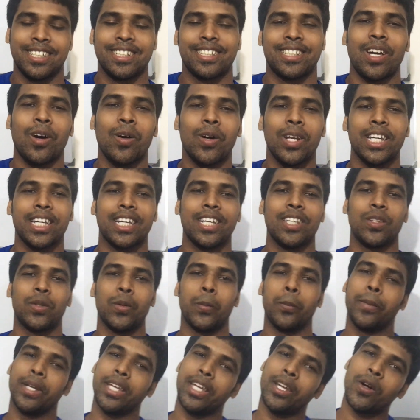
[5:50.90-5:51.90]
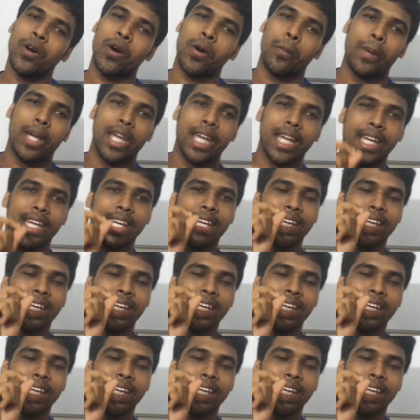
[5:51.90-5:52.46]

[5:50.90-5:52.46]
তাহলে কিন্তু বিয়ে হবে